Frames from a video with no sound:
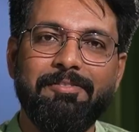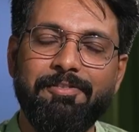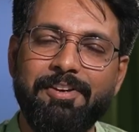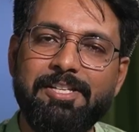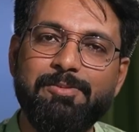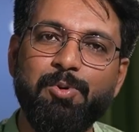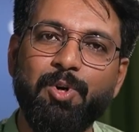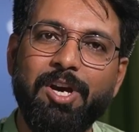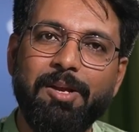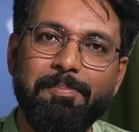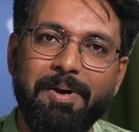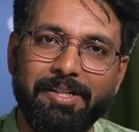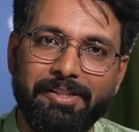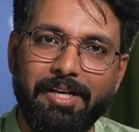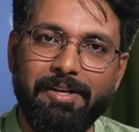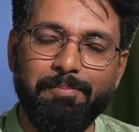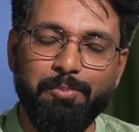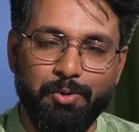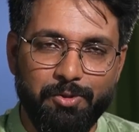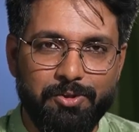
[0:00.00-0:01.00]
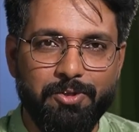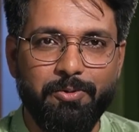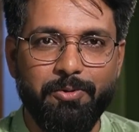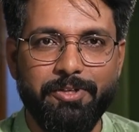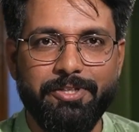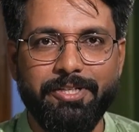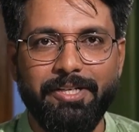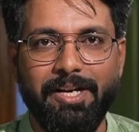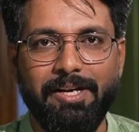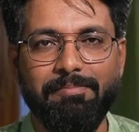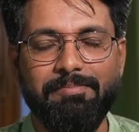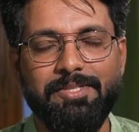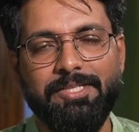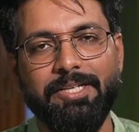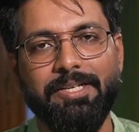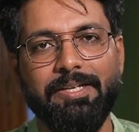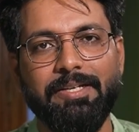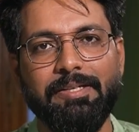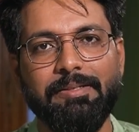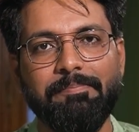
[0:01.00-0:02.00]
ফেসবুকের পাতায় পোস্ট করেছিলাম
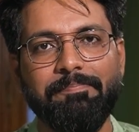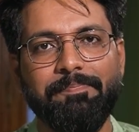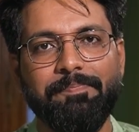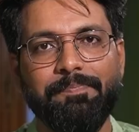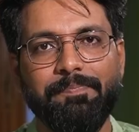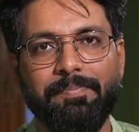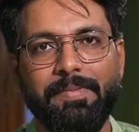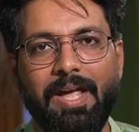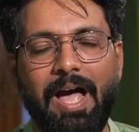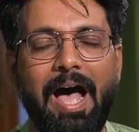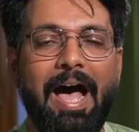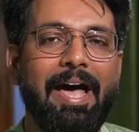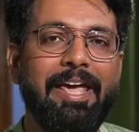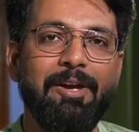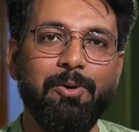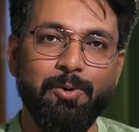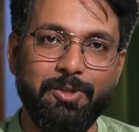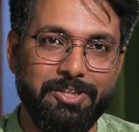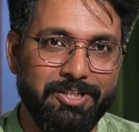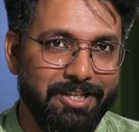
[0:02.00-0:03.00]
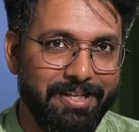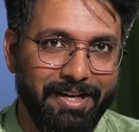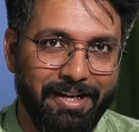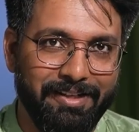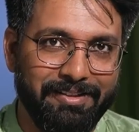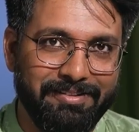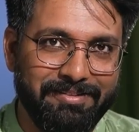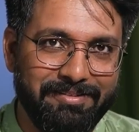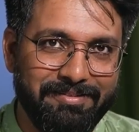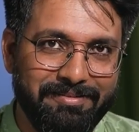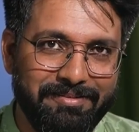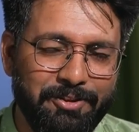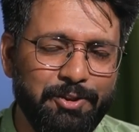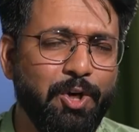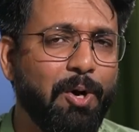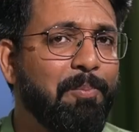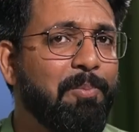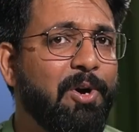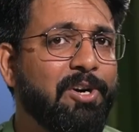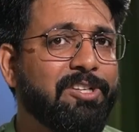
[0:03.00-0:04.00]
যে আয় হচ্ছে না
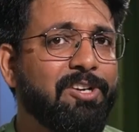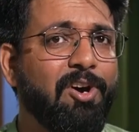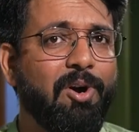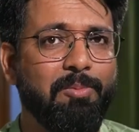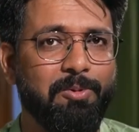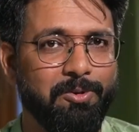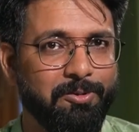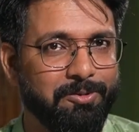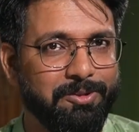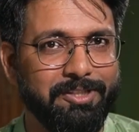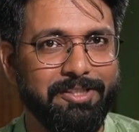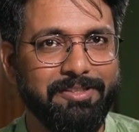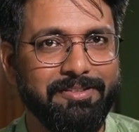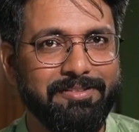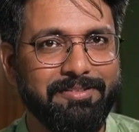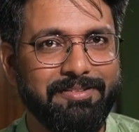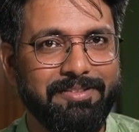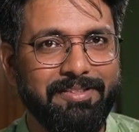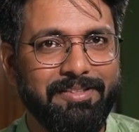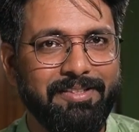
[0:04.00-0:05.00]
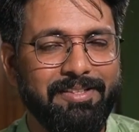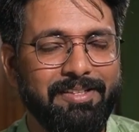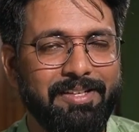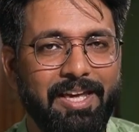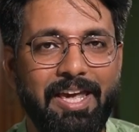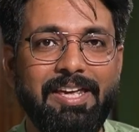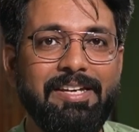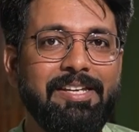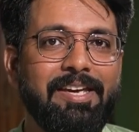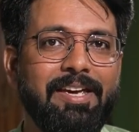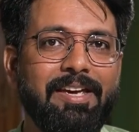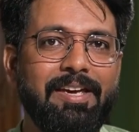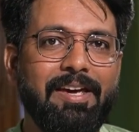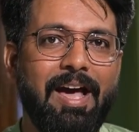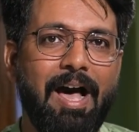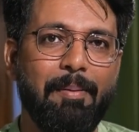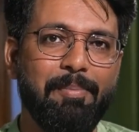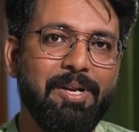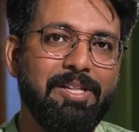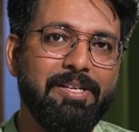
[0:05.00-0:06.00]
সম্পর্কে অবনতি এই নিয়ে
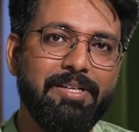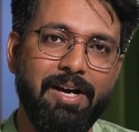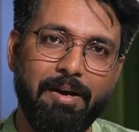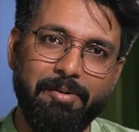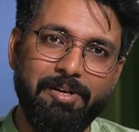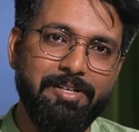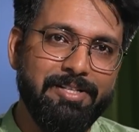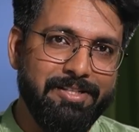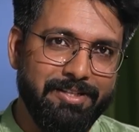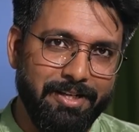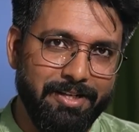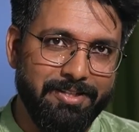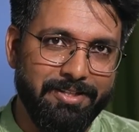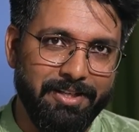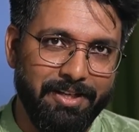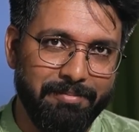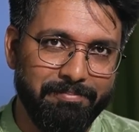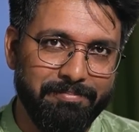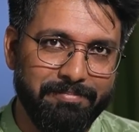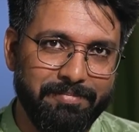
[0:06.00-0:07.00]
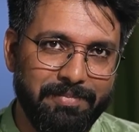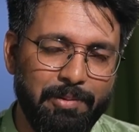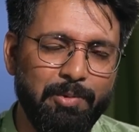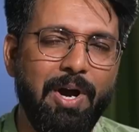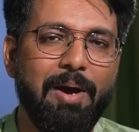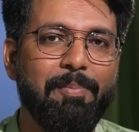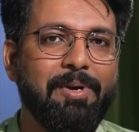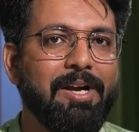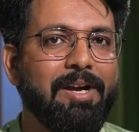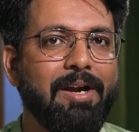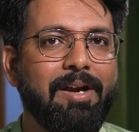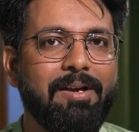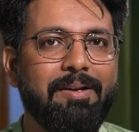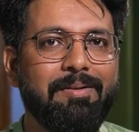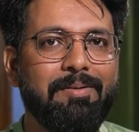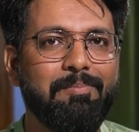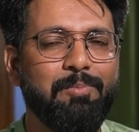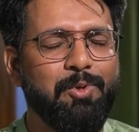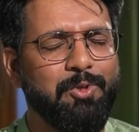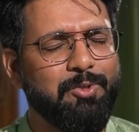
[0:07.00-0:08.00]
আপনাদের কমেন্টস চেয়েছিলাম এবং আপনারা
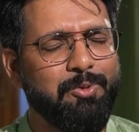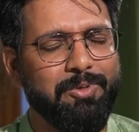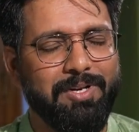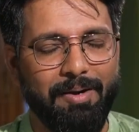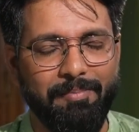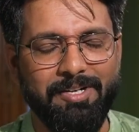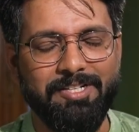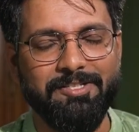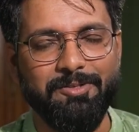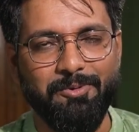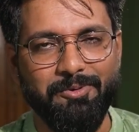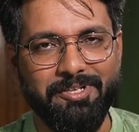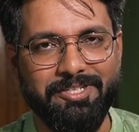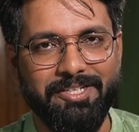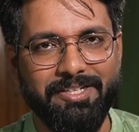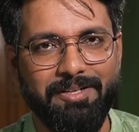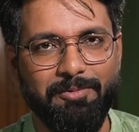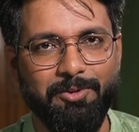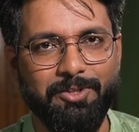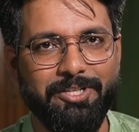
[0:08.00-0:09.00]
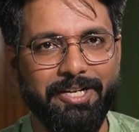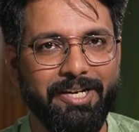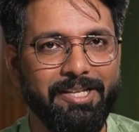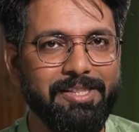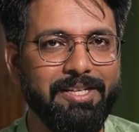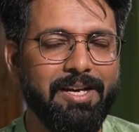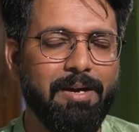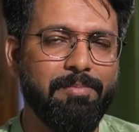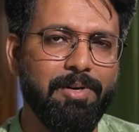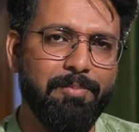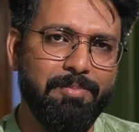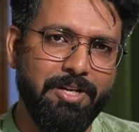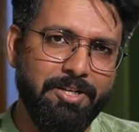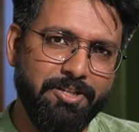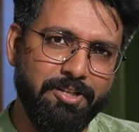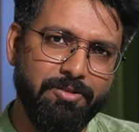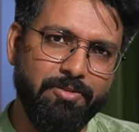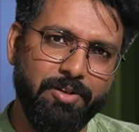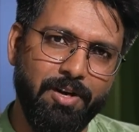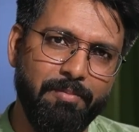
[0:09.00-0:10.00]
প্রচুর কমেন্টস করেছেন এবং সেখান থেকে আমরা বেশ
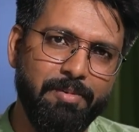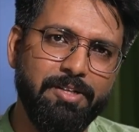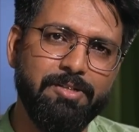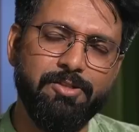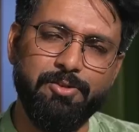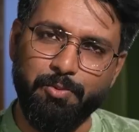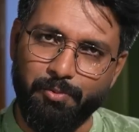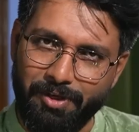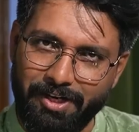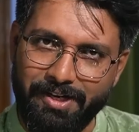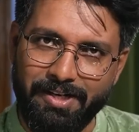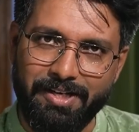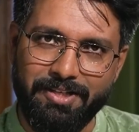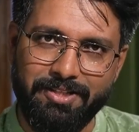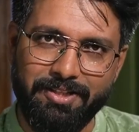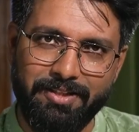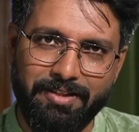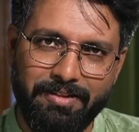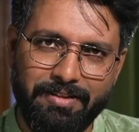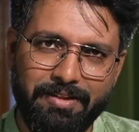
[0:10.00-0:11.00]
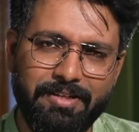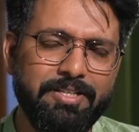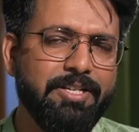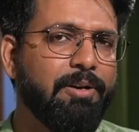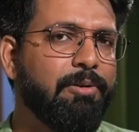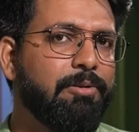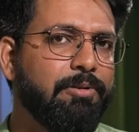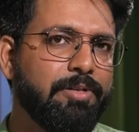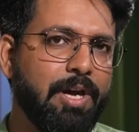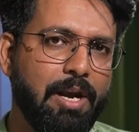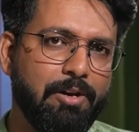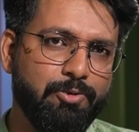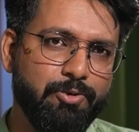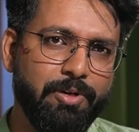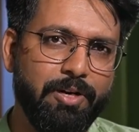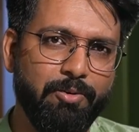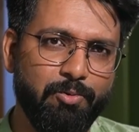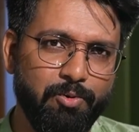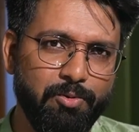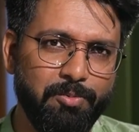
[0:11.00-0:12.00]
কিছু কমেন্টস তুলে এনেছি সেগুলো নিয়ে
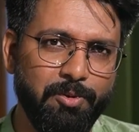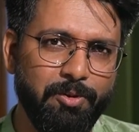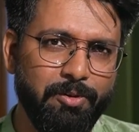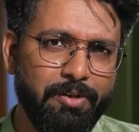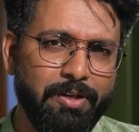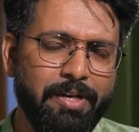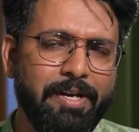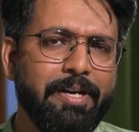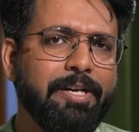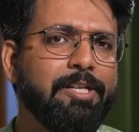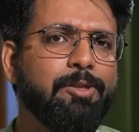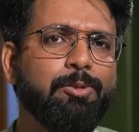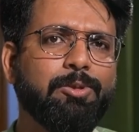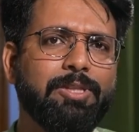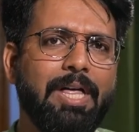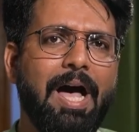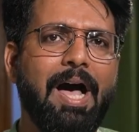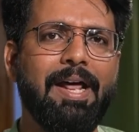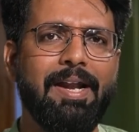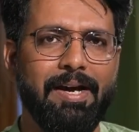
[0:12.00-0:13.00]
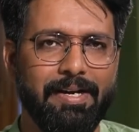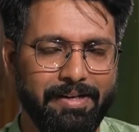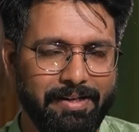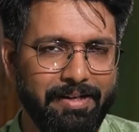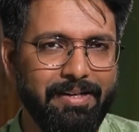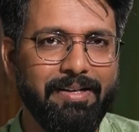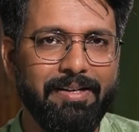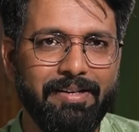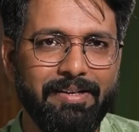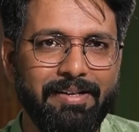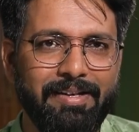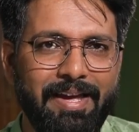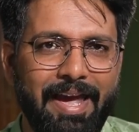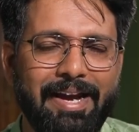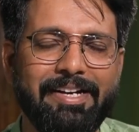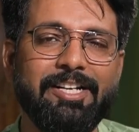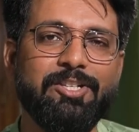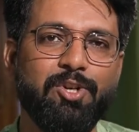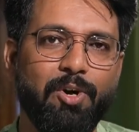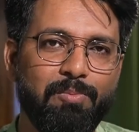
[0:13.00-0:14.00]
আলোচনা করব কিন্তু তার আগে
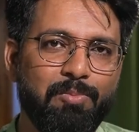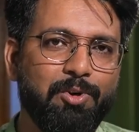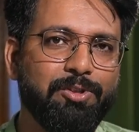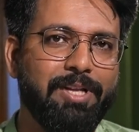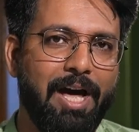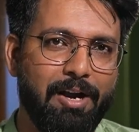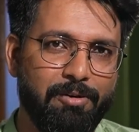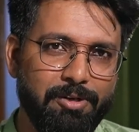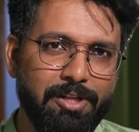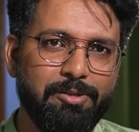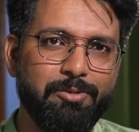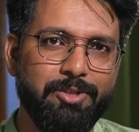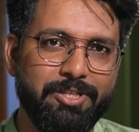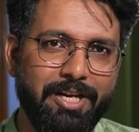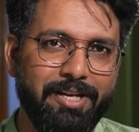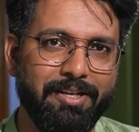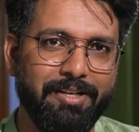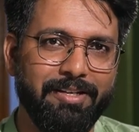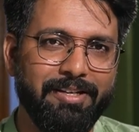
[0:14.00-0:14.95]
একটা সম্যক ধারণা তো চাই